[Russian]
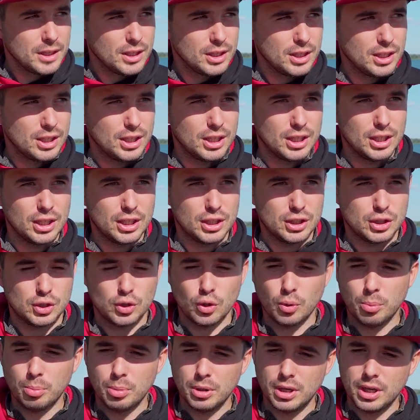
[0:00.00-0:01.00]
э,
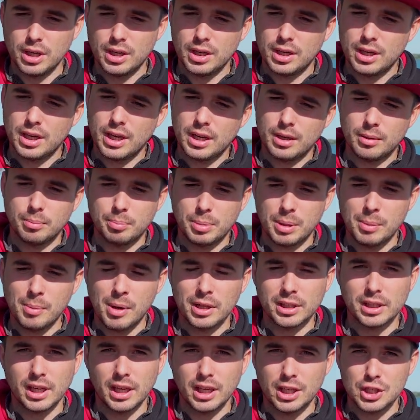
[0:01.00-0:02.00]
чтобы
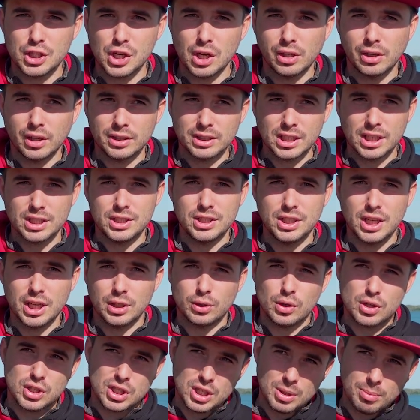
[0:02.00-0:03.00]
приманка лежала на дне,
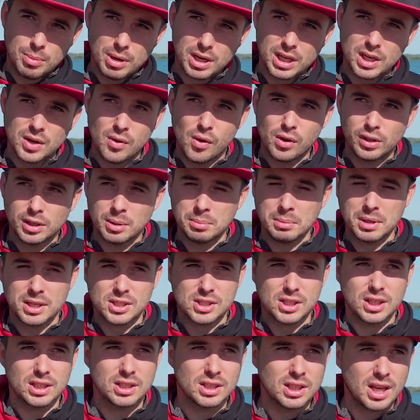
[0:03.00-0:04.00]
то есть рыба клевала именно
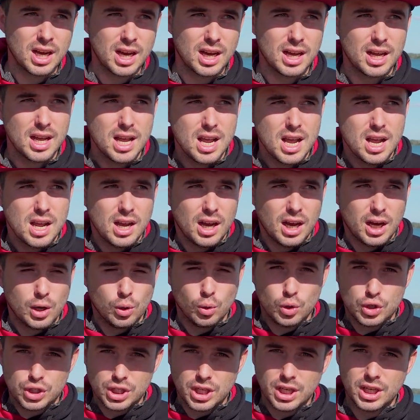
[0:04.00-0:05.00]
со дна,
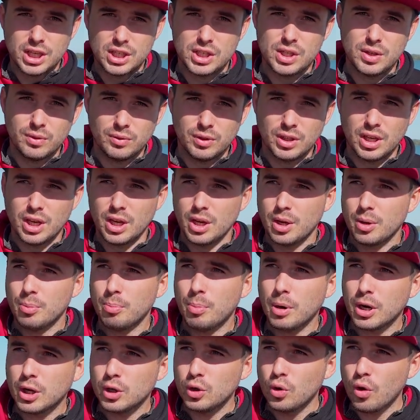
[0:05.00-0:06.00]
хорошие агрессивные
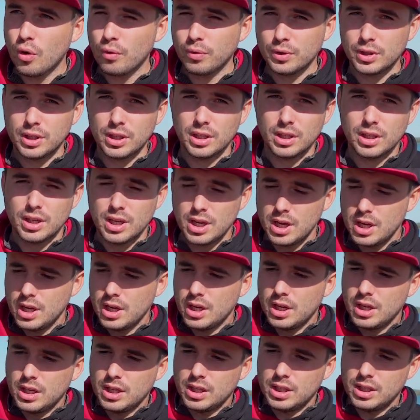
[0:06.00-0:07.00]
поклевки,
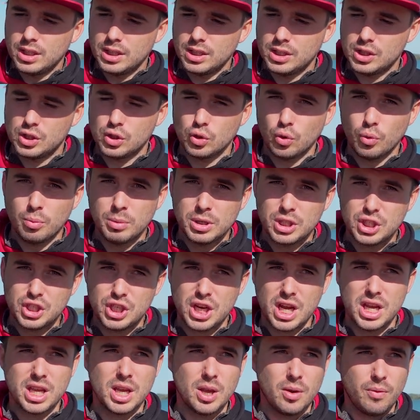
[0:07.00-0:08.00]
э, с
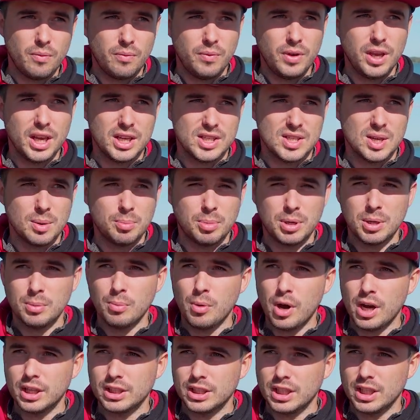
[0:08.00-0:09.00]
уменьшением веса
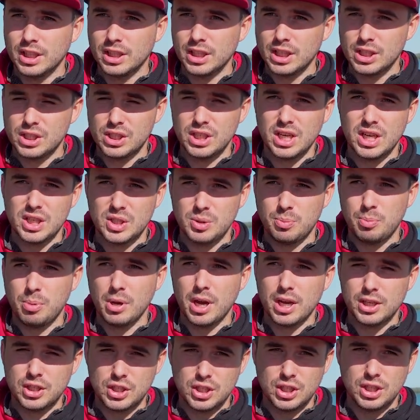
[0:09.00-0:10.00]
приманки на 6,
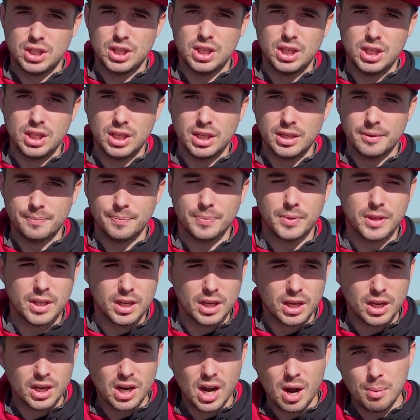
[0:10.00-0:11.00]
5, 4
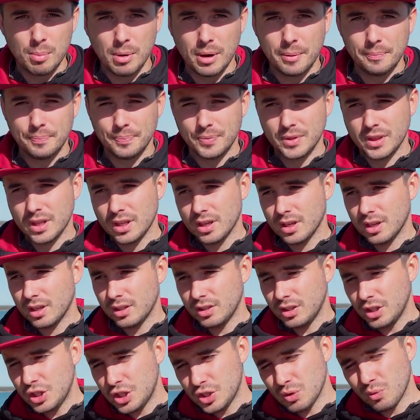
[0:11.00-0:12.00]
грамма
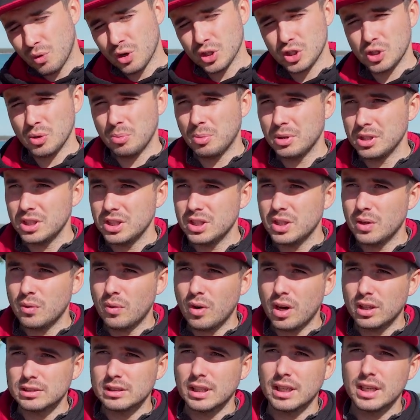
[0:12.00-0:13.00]
ничего особо не
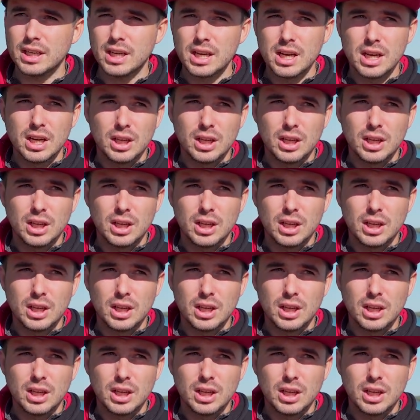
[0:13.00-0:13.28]
давало.